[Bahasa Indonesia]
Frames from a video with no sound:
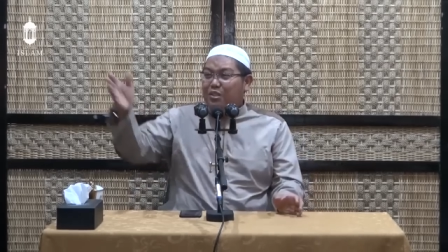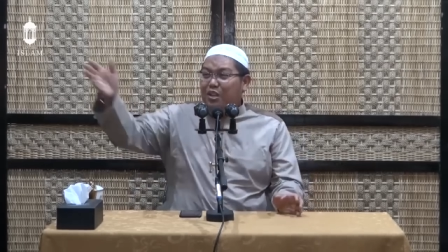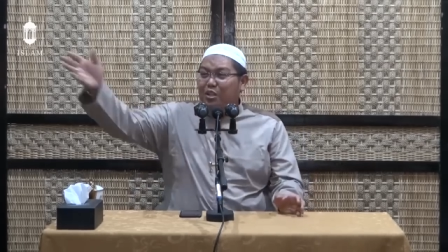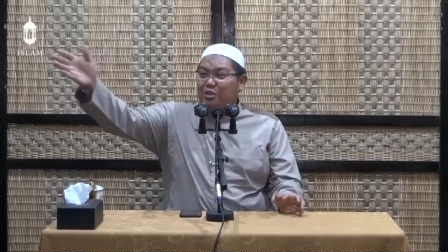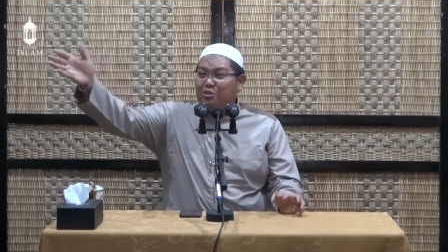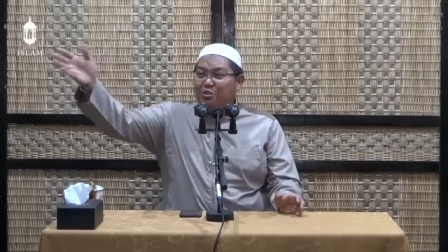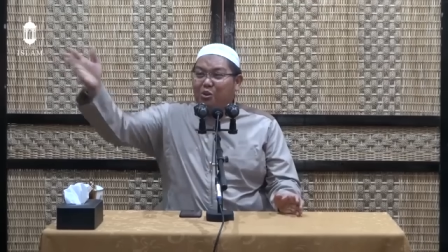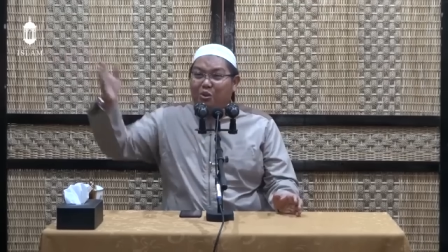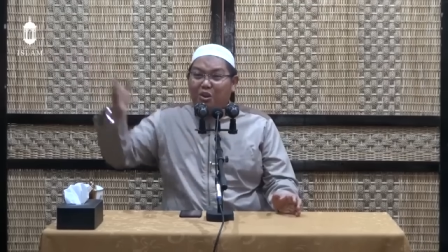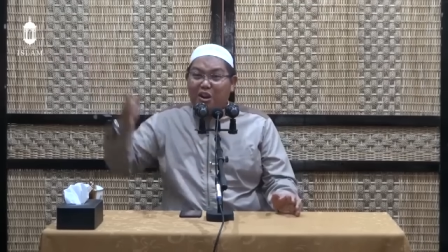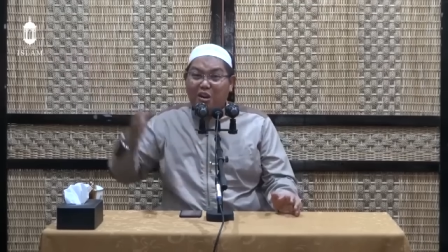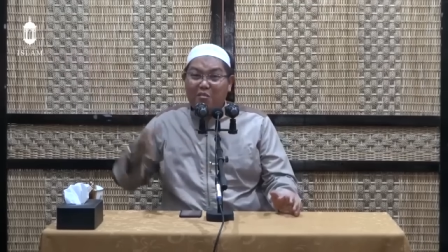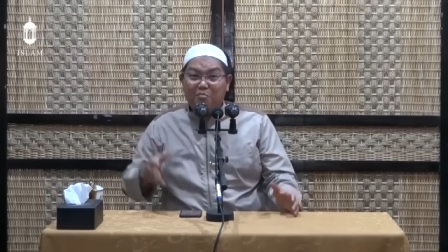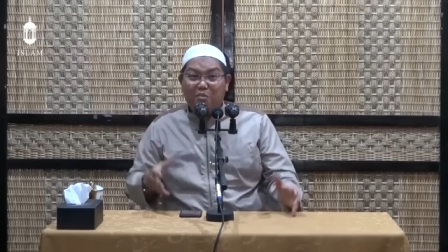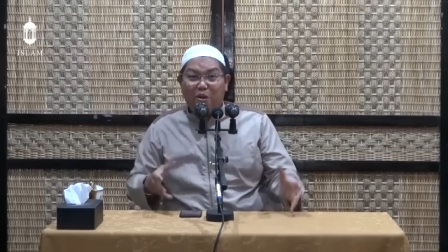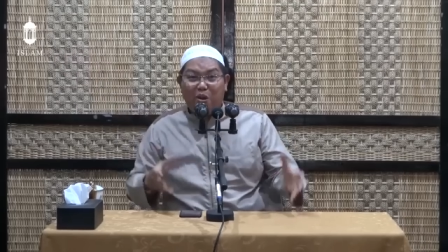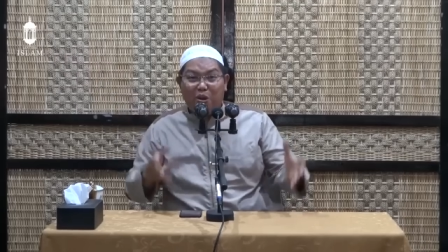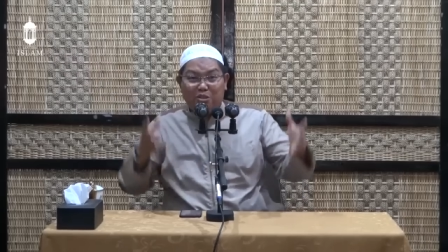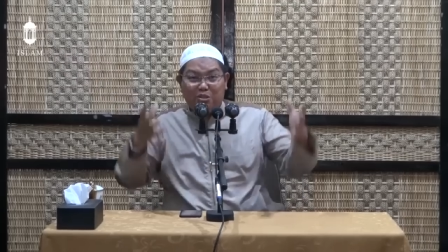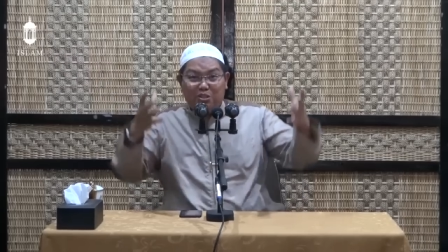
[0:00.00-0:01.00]
bisa jadi
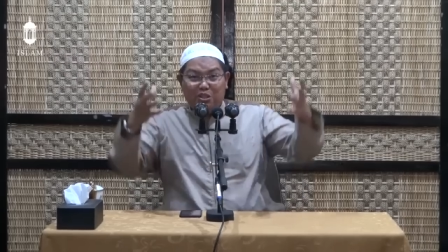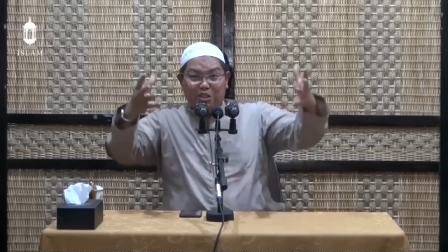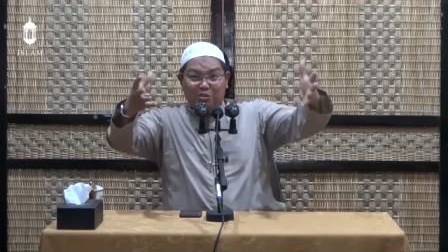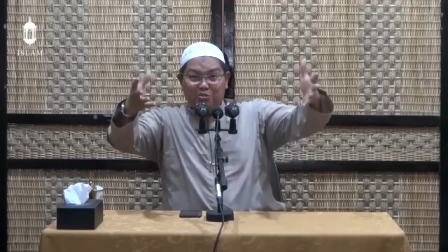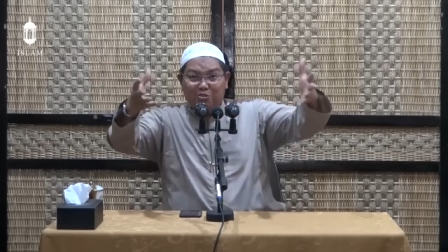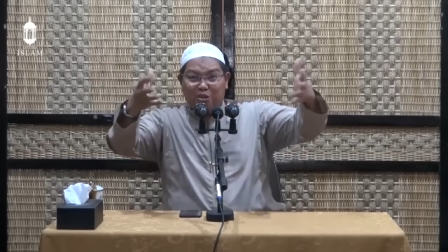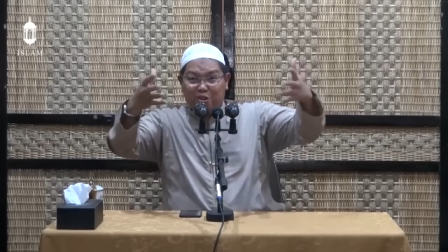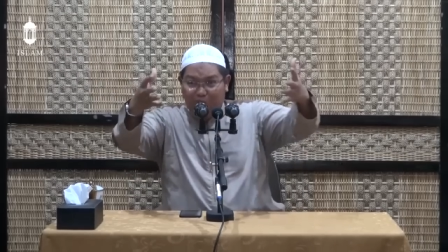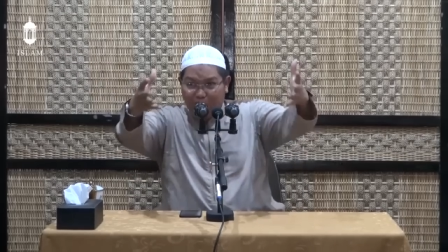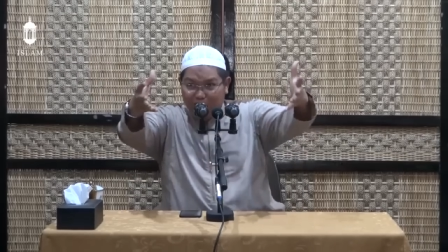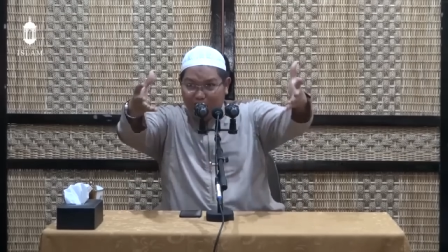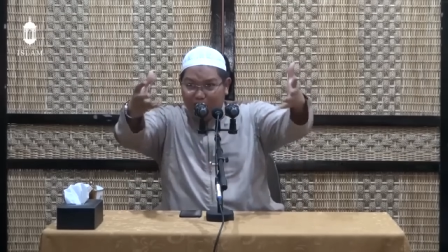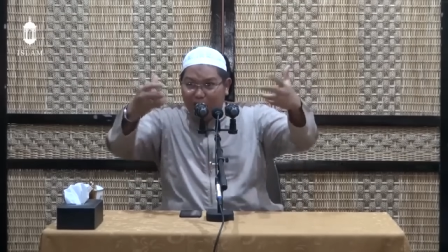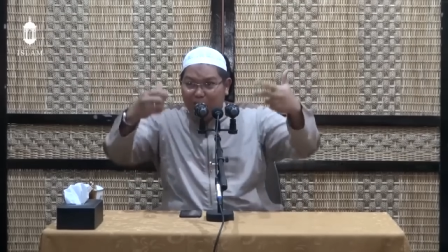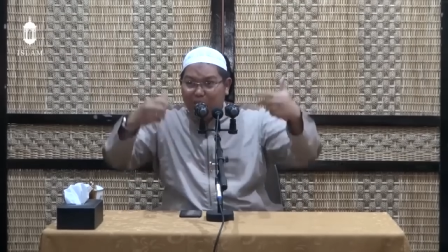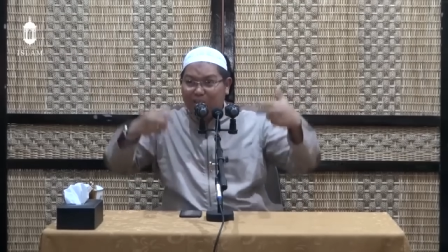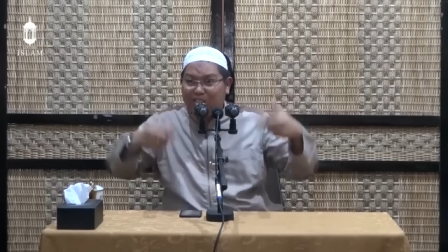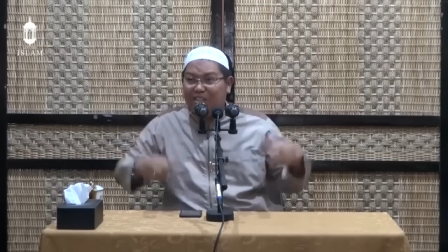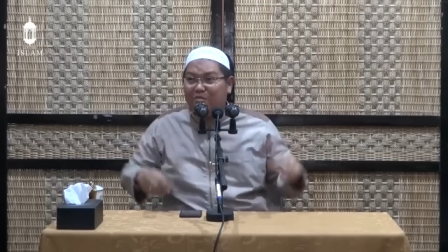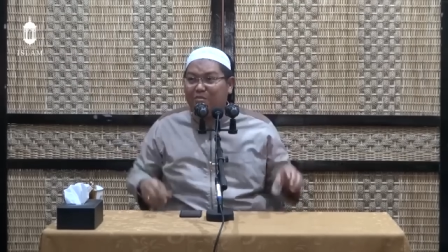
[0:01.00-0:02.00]
seorang bos di luar orang
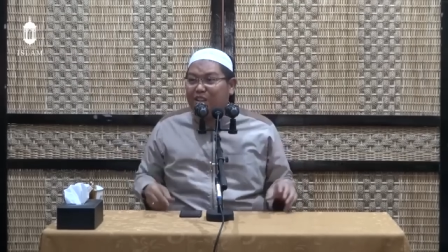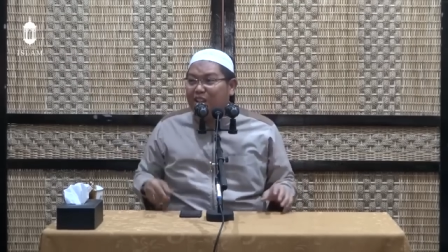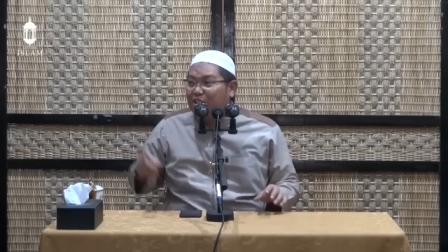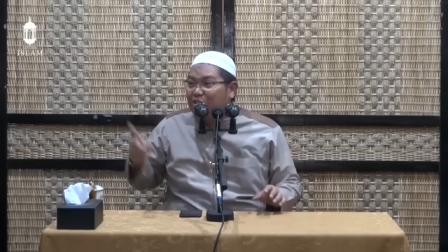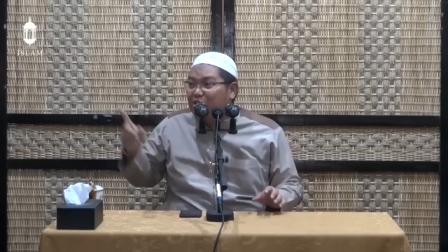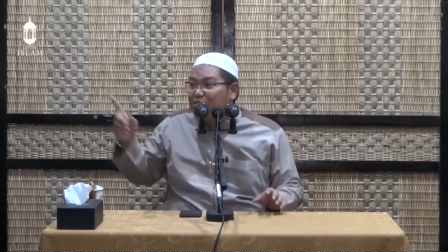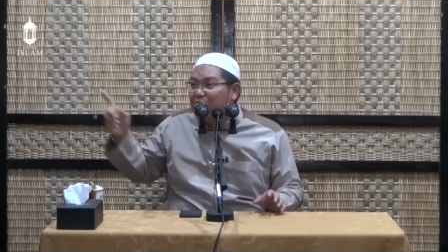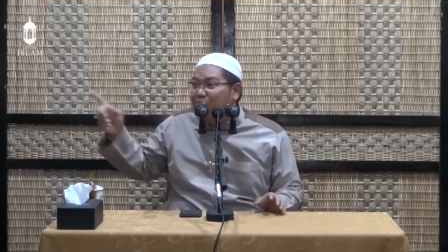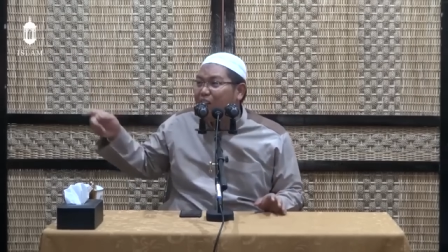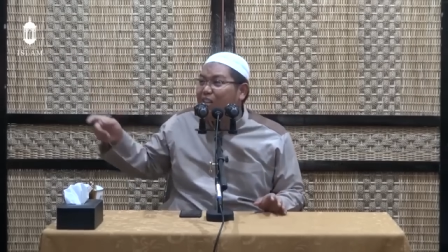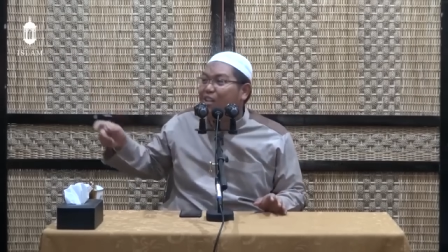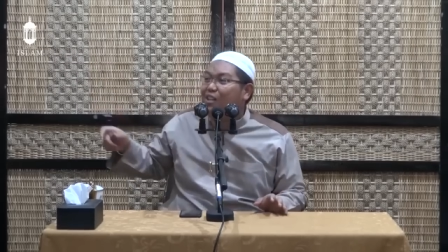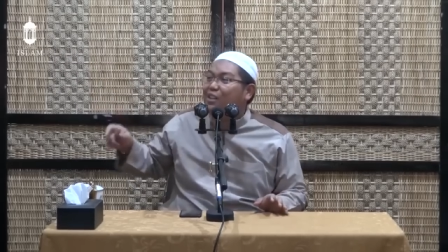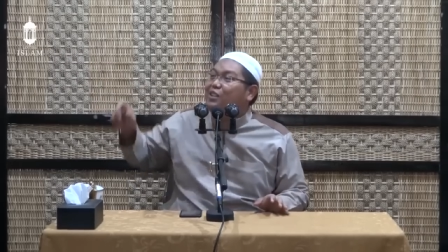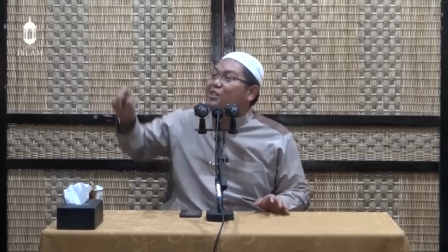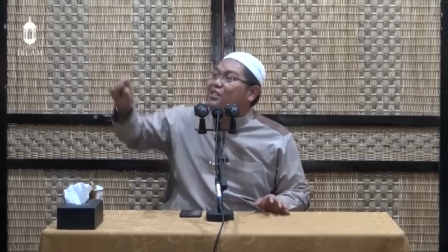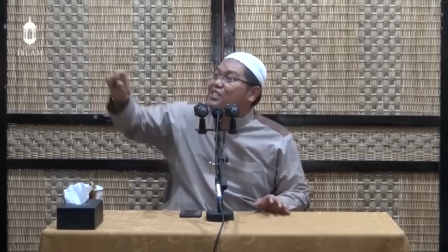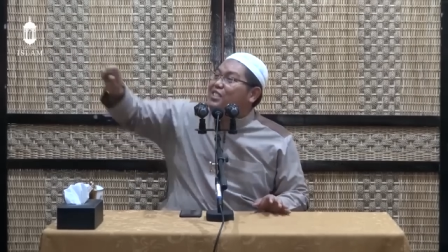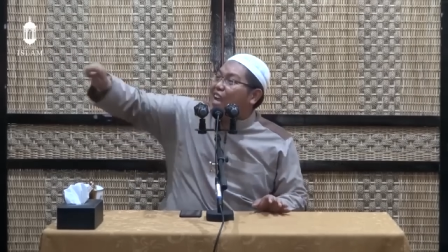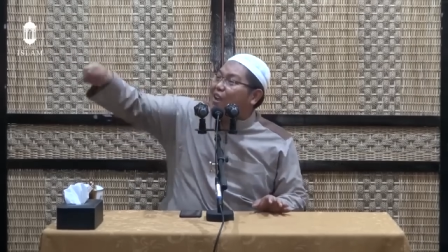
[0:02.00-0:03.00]
hormat sama dia di rumah
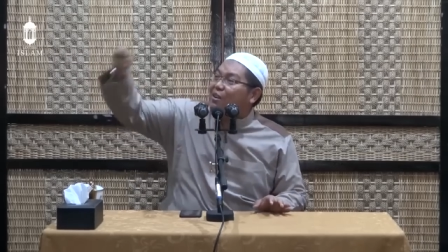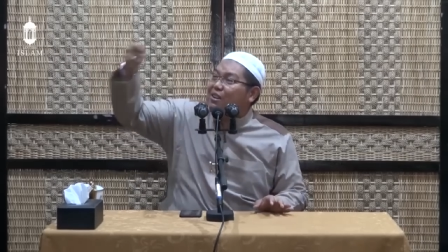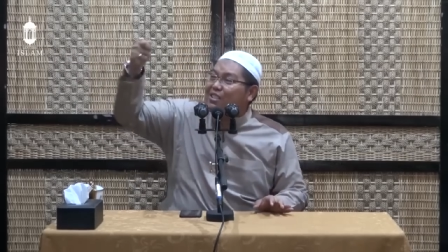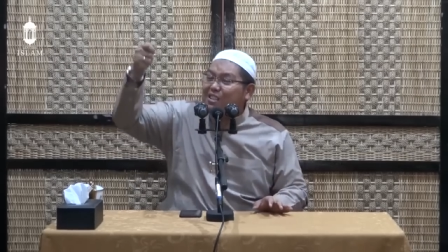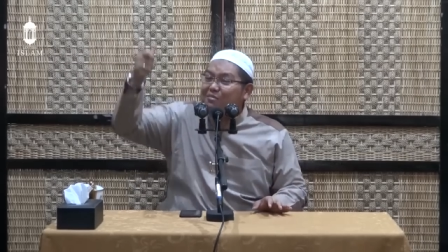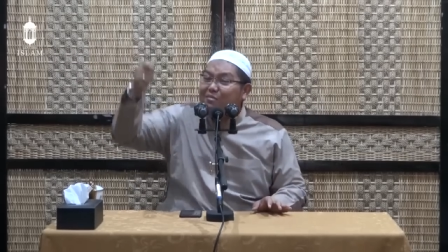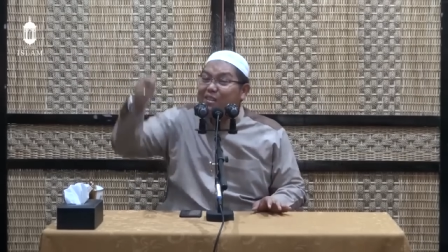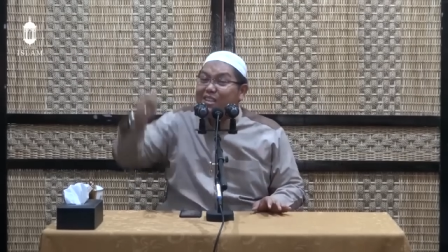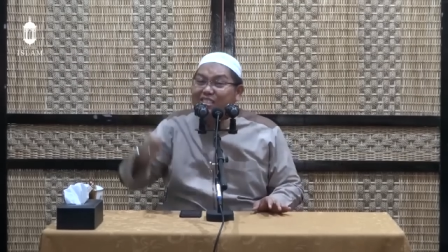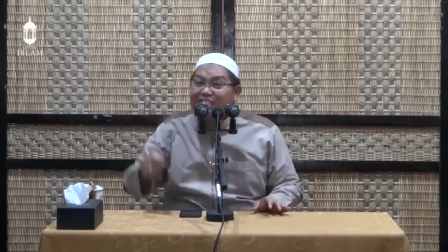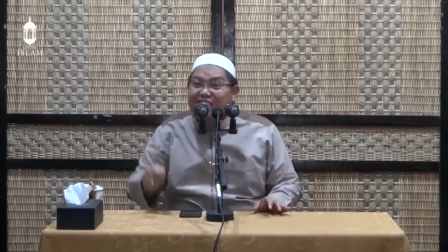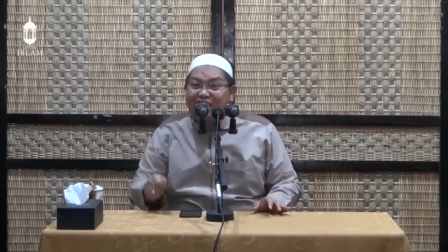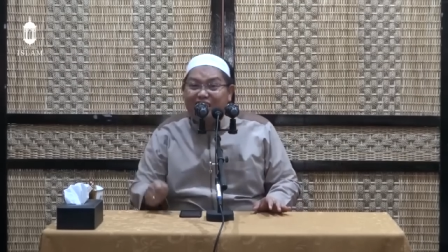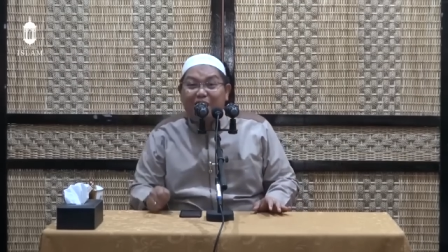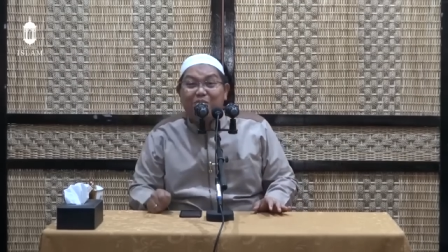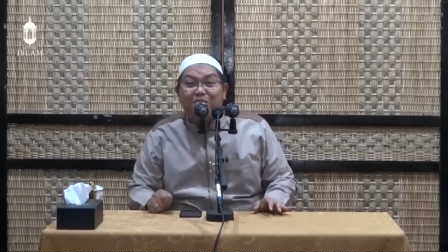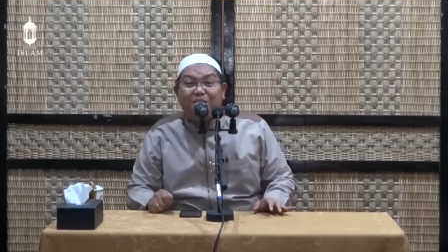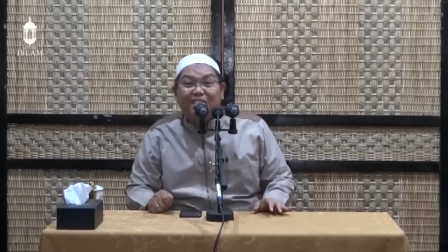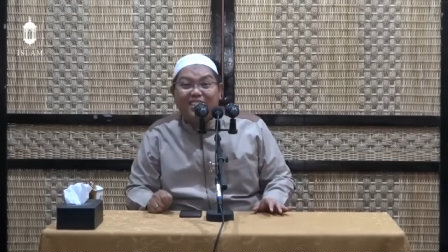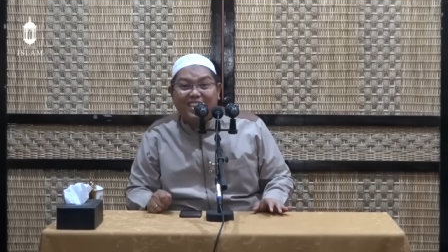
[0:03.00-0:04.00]
dijewer sama
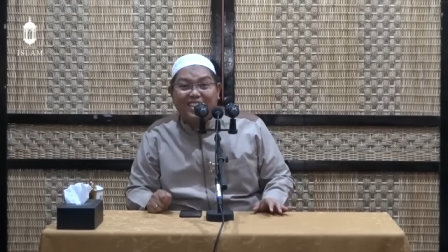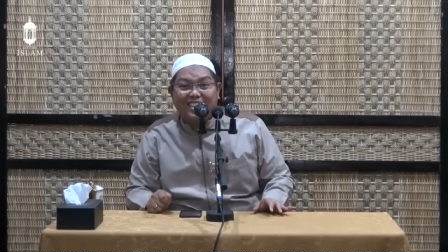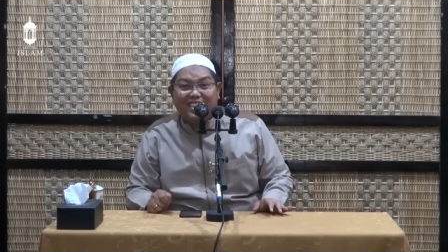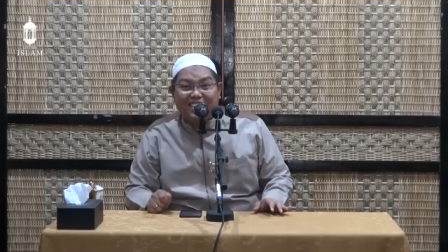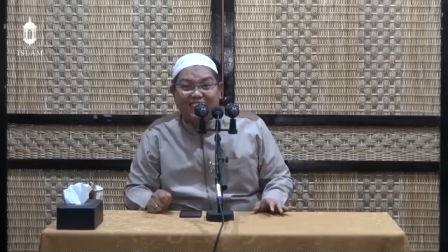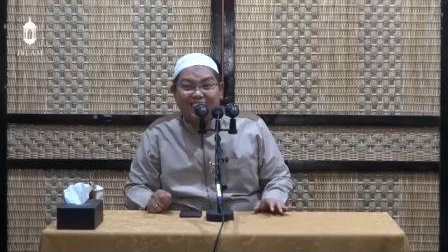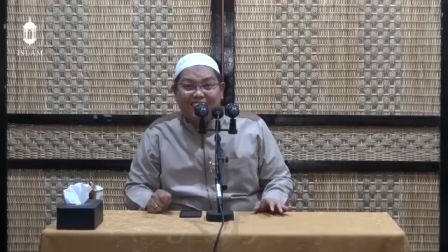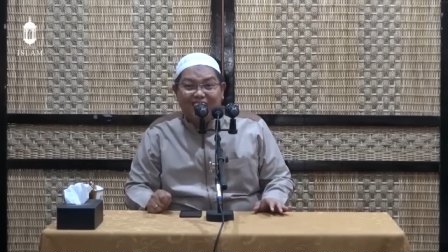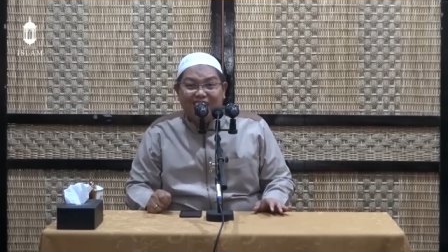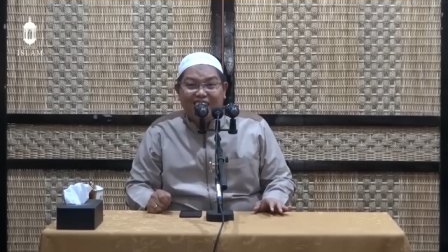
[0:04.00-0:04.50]
istrinya bisa jadi.